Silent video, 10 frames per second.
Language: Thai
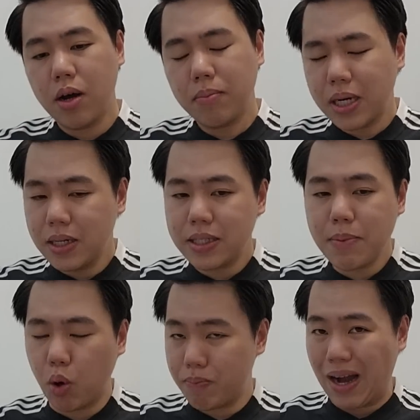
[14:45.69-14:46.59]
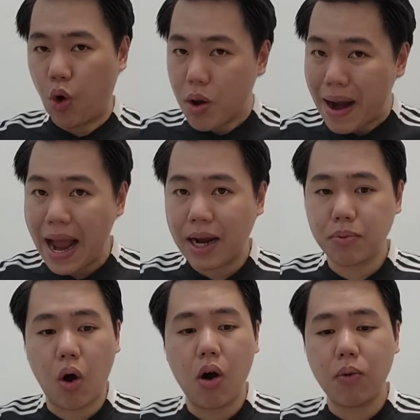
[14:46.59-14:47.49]
เมื่อคืนที่บทบาทน้อยมาก
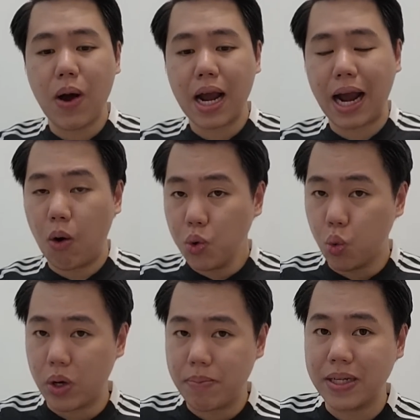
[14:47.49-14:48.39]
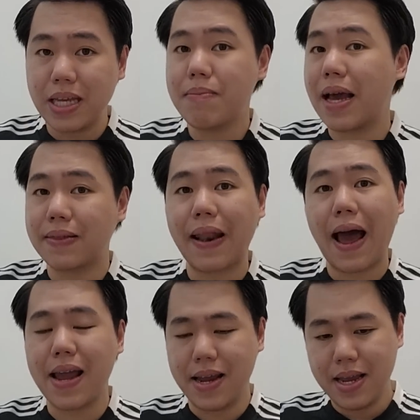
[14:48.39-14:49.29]
เพราะว่าเขาอยู่ในพื้นที่ไม่อันตรา
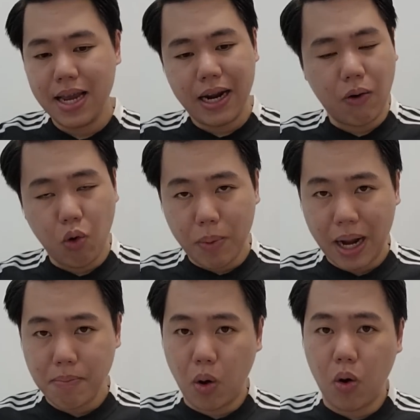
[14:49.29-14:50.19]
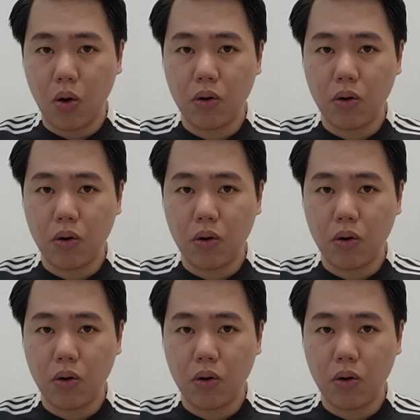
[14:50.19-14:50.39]
ย เขาลงมารับบอล